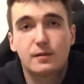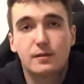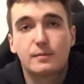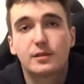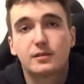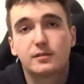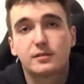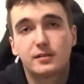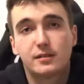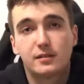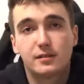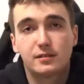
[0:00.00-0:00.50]
mam
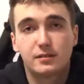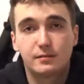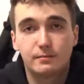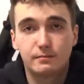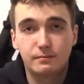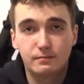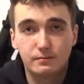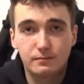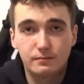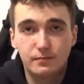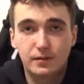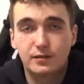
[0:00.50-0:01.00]
nadzieję, że
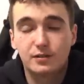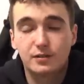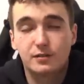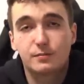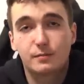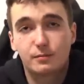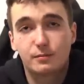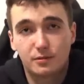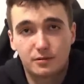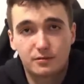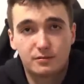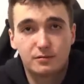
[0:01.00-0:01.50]
będziesz
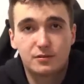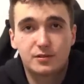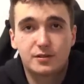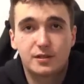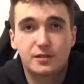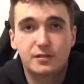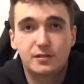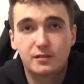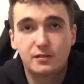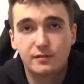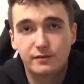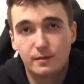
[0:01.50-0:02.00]
po prostu
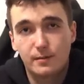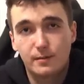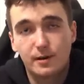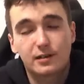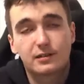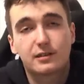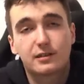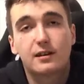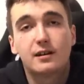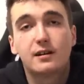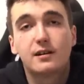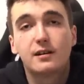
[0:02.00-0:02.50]
szczęśliwa,
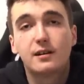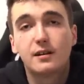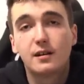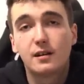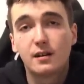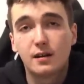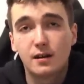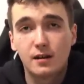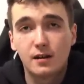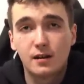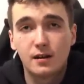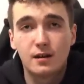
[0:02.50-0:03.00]
Marta.
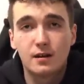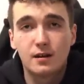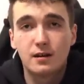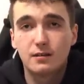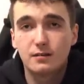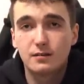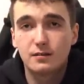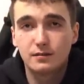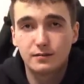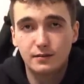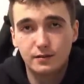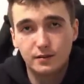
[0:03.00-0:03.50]

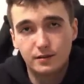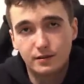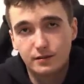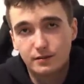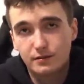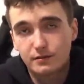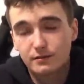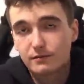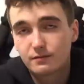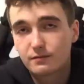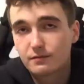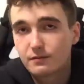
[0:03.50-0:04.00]

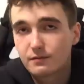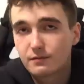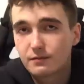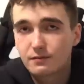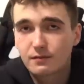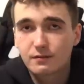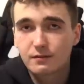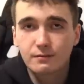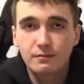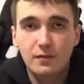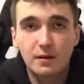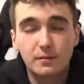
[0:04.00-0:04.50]
I
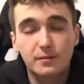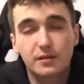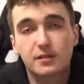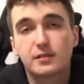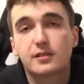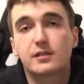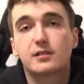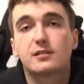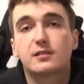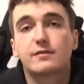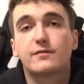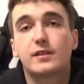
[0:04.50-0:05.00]
Mam
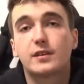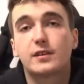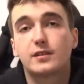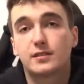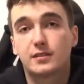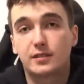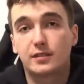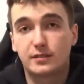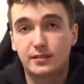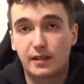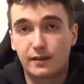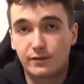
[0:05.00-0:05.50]
nadzieję, że wiesz,
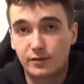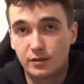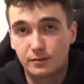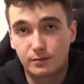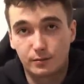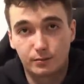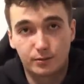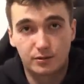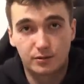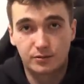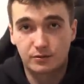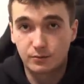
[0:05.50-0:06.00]
że zawsze
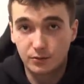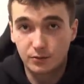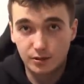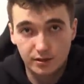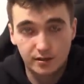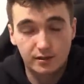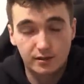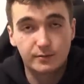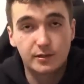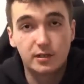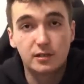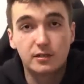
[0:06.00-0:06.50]
po prostu
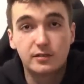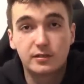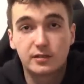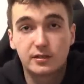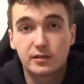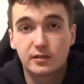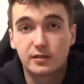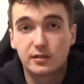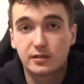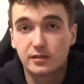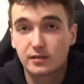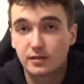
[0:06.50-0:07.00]
możesz na mnie
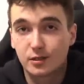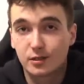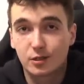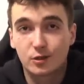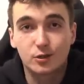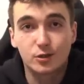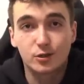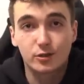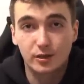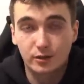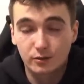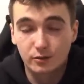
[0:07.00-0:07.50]
liczyć, jeżeli
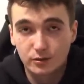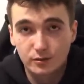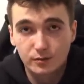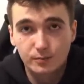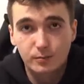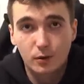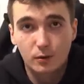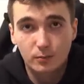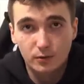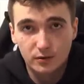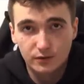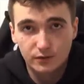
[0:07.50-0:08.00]
chodzi o jakąś
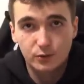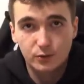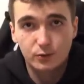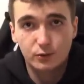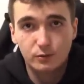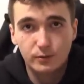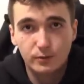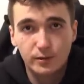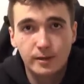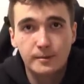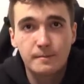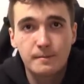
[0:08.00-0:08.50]
pomoc w
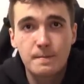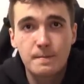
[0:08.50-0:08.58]
YouTubie.